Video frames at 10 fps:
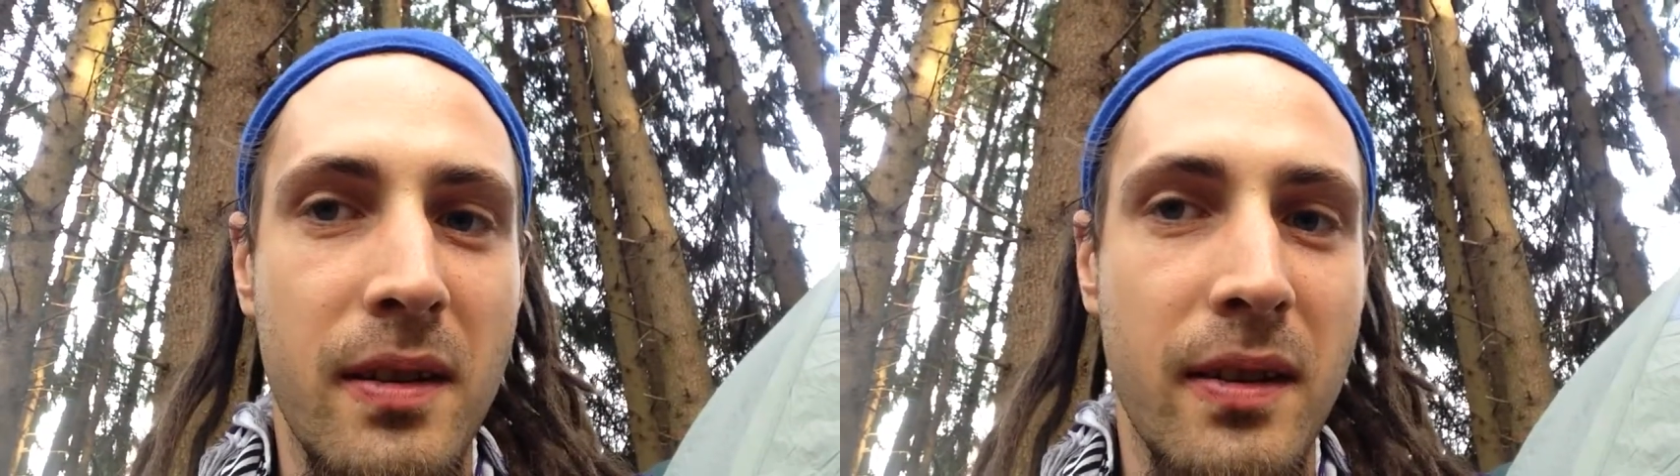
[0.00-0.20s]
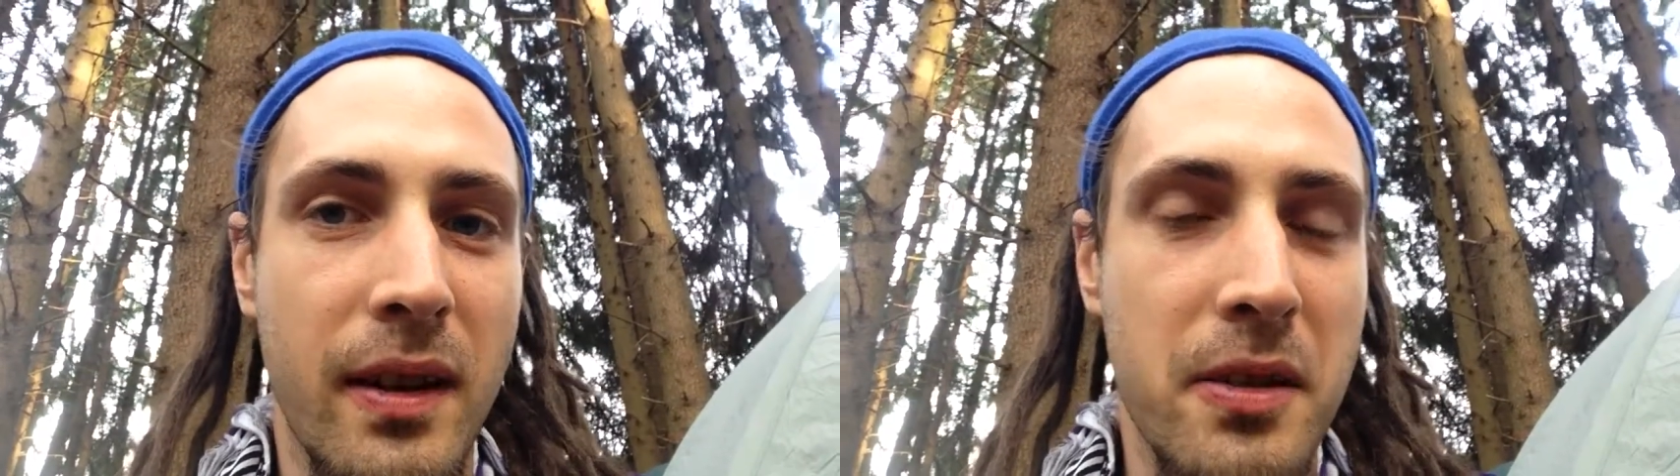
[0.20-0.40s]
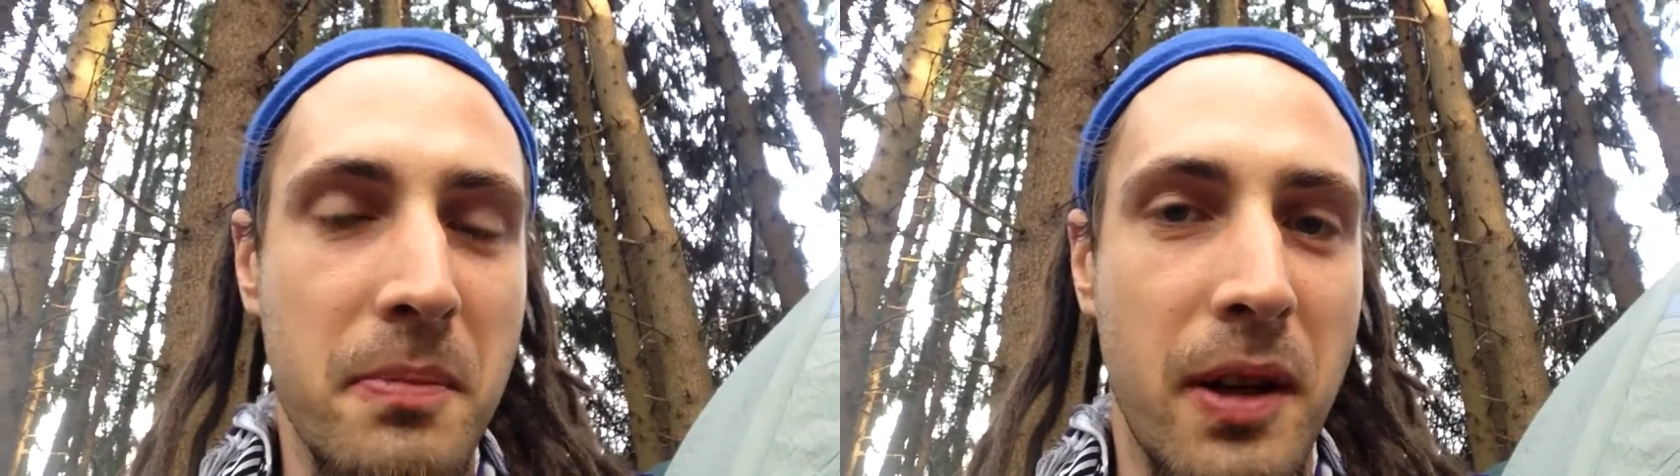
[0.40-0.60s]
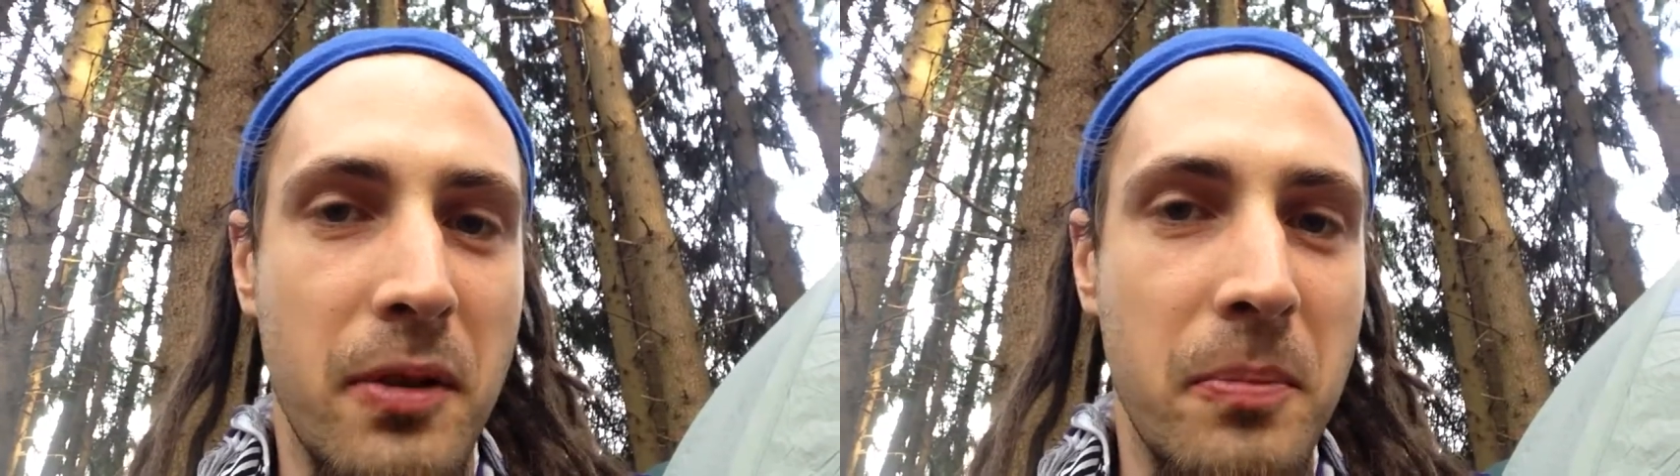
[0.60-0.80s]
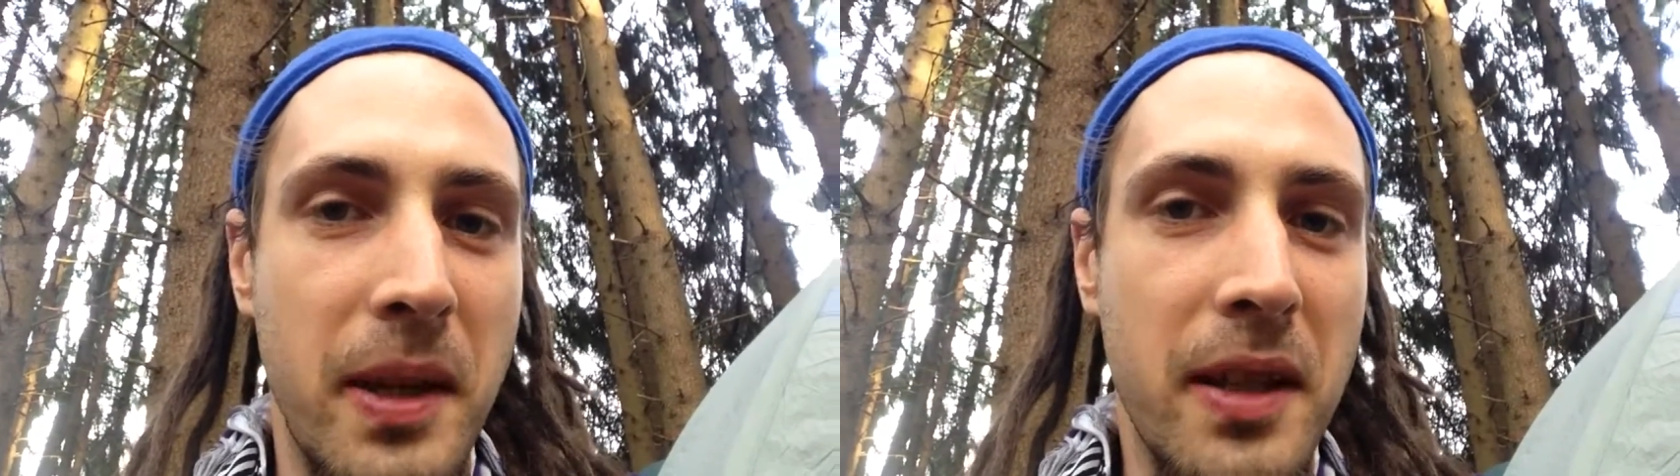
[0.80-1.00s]
sage ich mal,
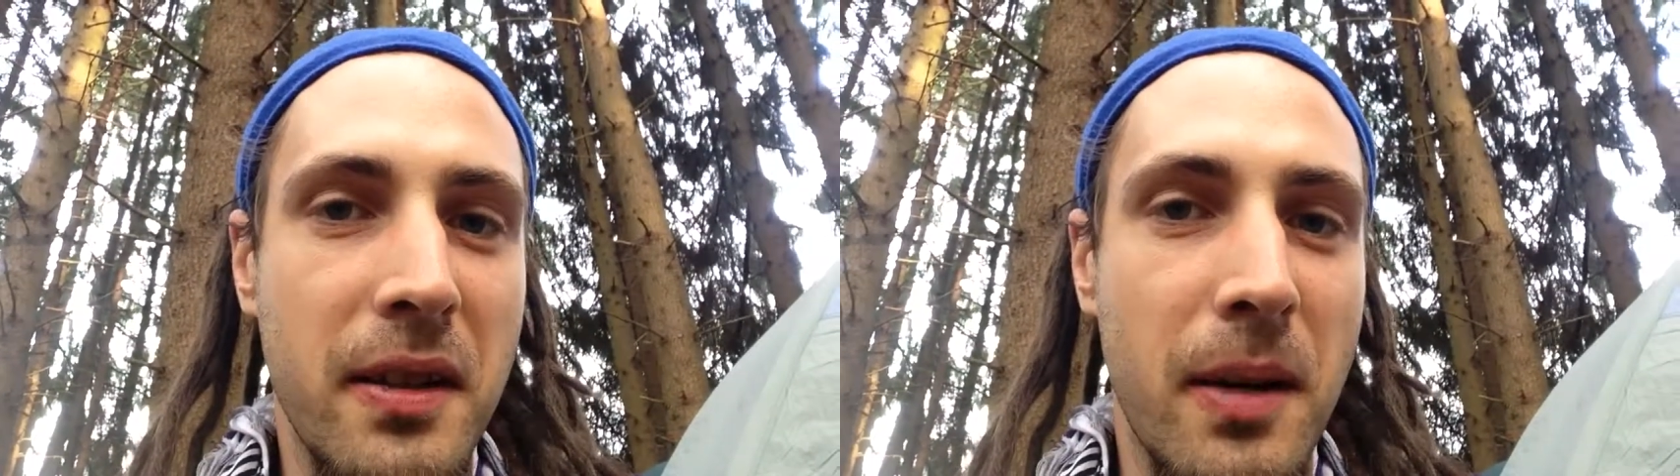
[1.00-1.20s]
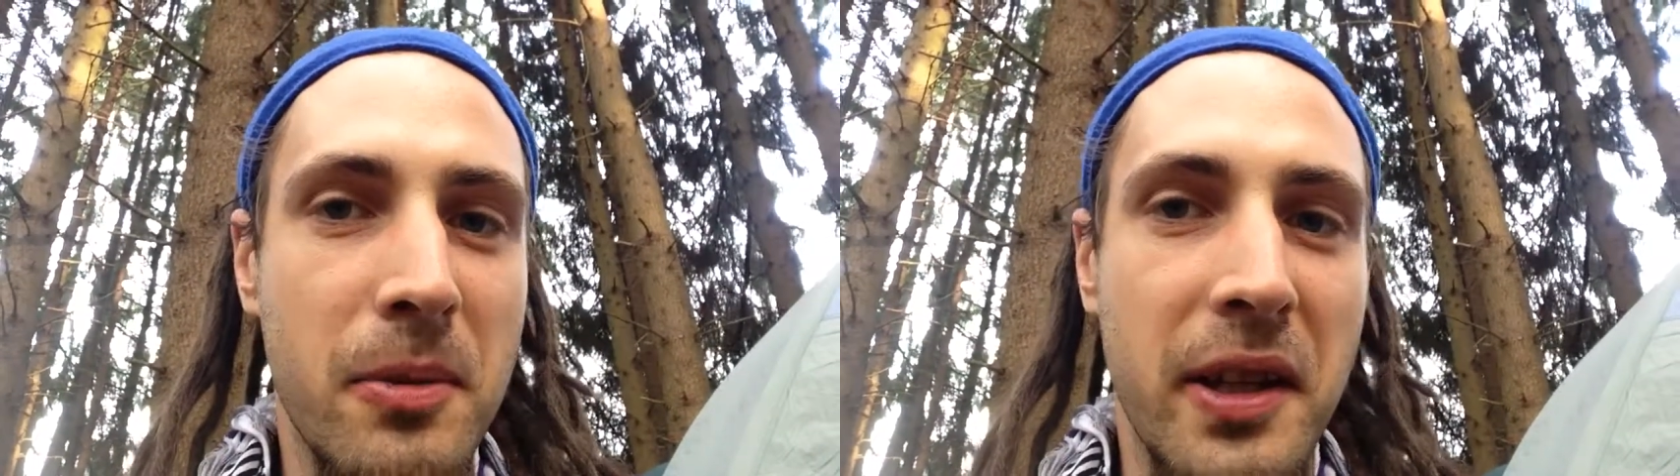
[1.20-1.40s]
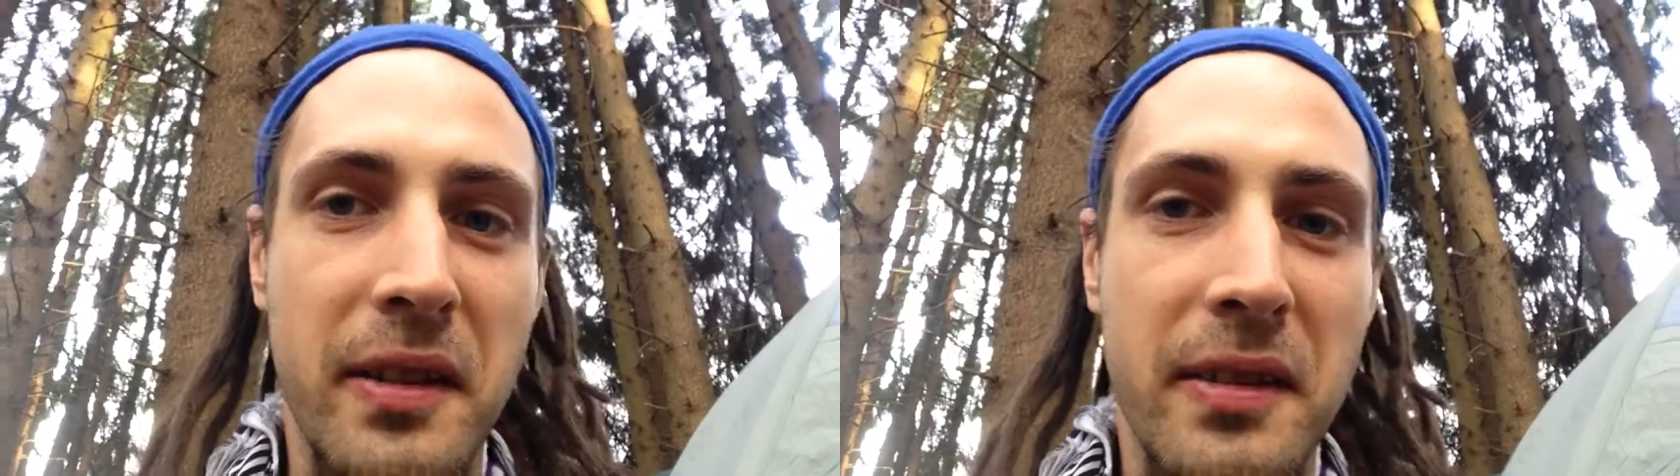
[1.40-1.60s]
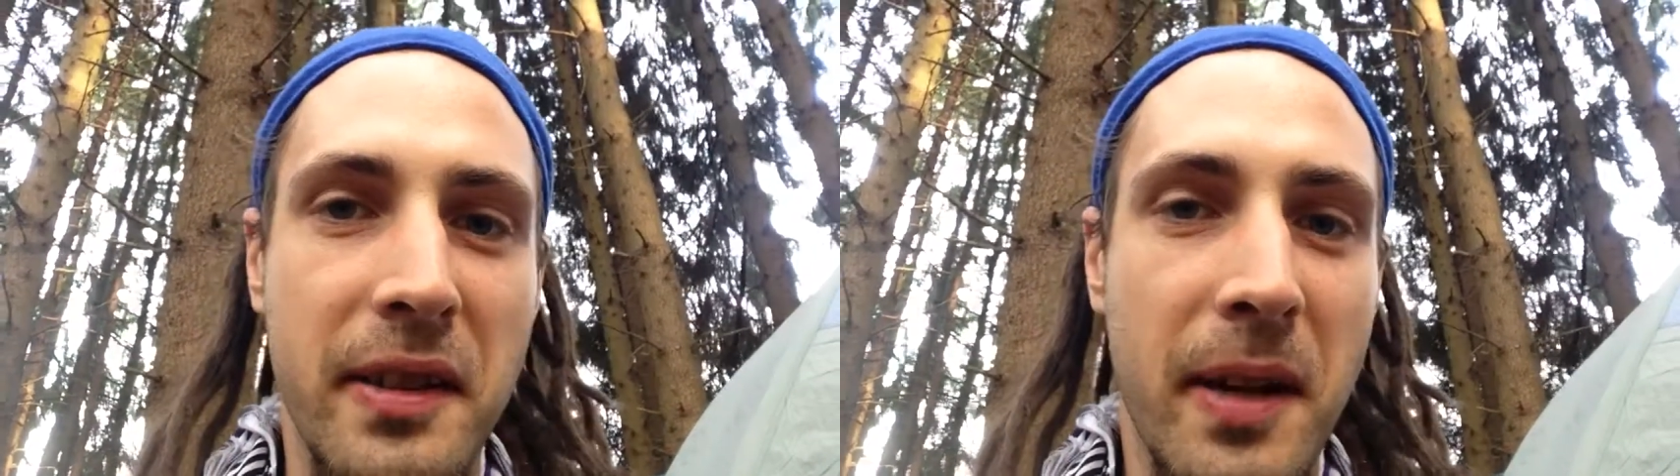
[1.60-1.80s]
um jeden Abonnenten